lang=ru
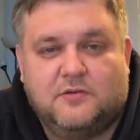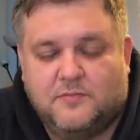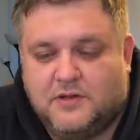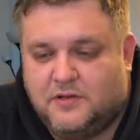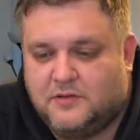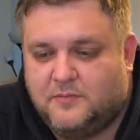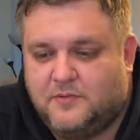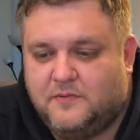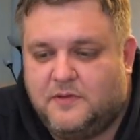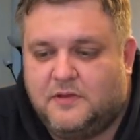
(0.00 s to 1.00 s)
Ром Коленко,
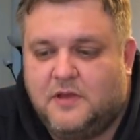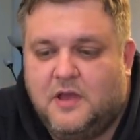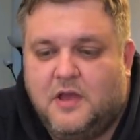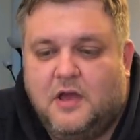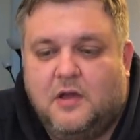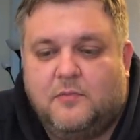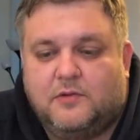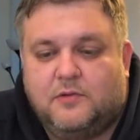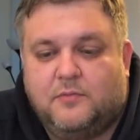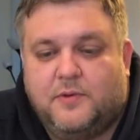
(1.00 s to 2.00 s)
привет
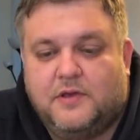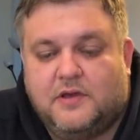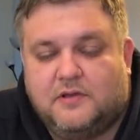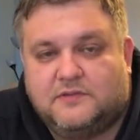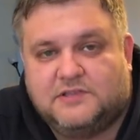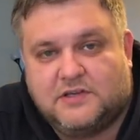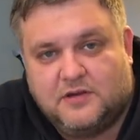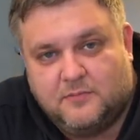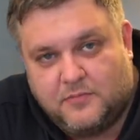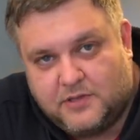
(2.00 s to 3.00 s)
потом поехал в
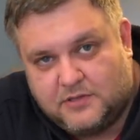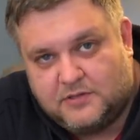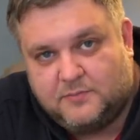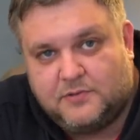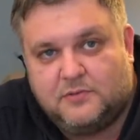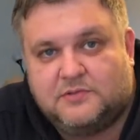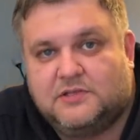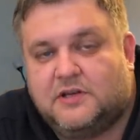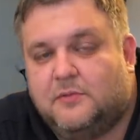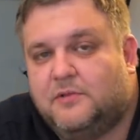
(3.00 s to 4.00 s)
Сакраменто, потом
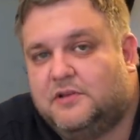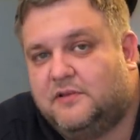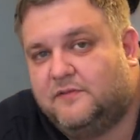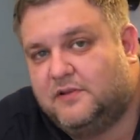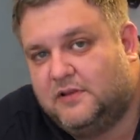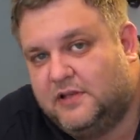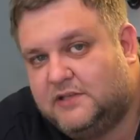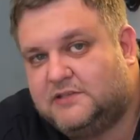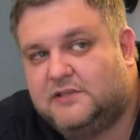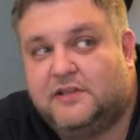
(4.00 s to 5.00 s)
Сакраменто в Л.А.,
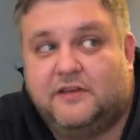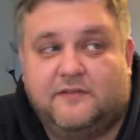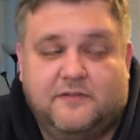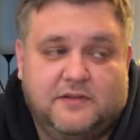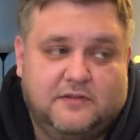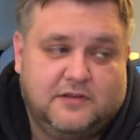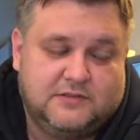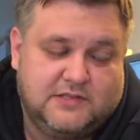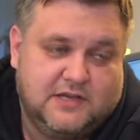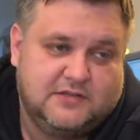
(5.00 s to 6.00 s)
из Л.А. в
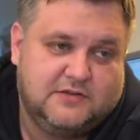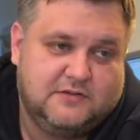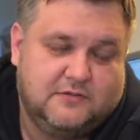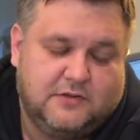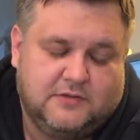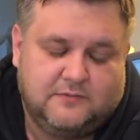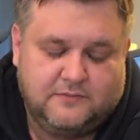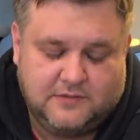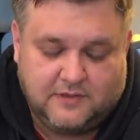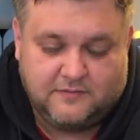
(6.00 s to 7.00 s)
Лос-Анджелес,
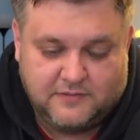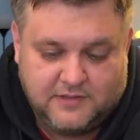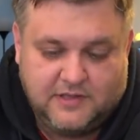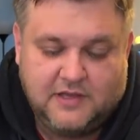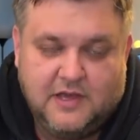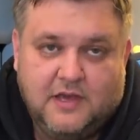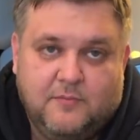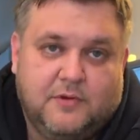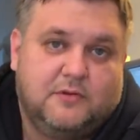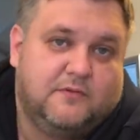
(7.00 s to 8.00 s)
да, в Л.А.,
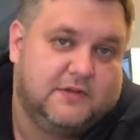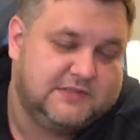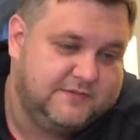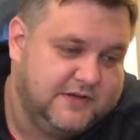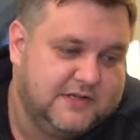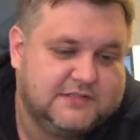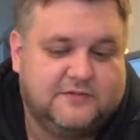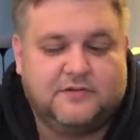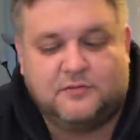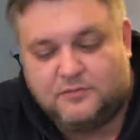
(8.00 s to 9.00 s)
потом в Лас-Вегас и
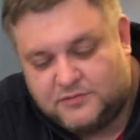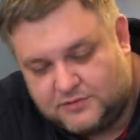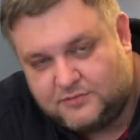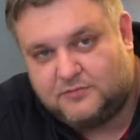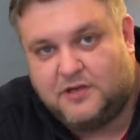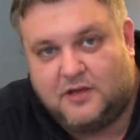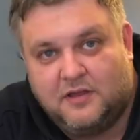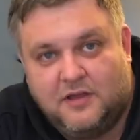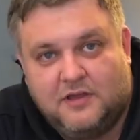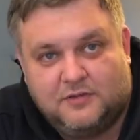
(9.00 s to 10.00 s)
вернулся сюда.
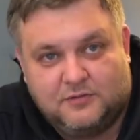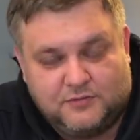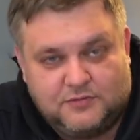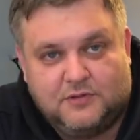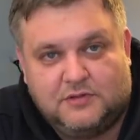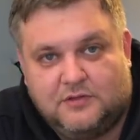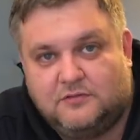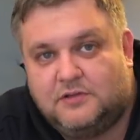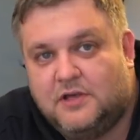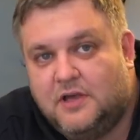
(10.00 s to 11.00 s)
То есть все это
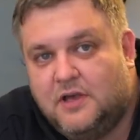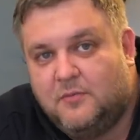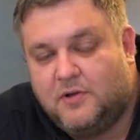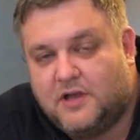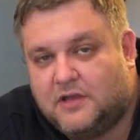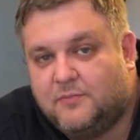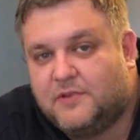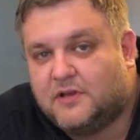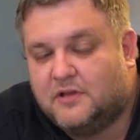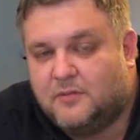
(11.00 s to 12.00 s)
вот по
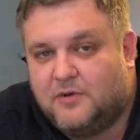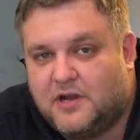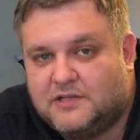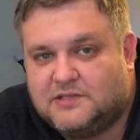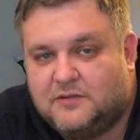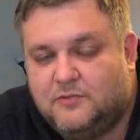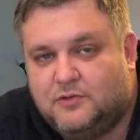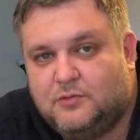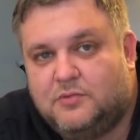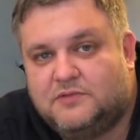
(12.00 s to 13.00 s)
каким-то коллаборациям,
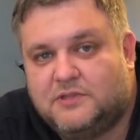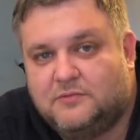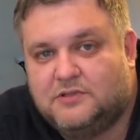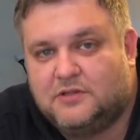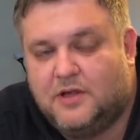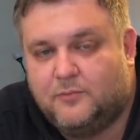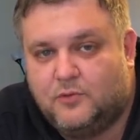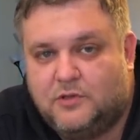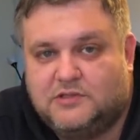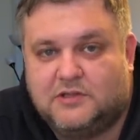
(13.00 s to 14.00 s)
ютубовским делам,
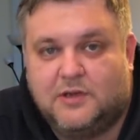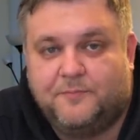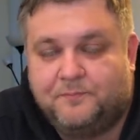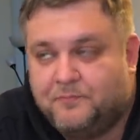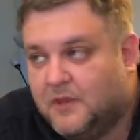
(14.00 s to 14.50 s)
ну и делам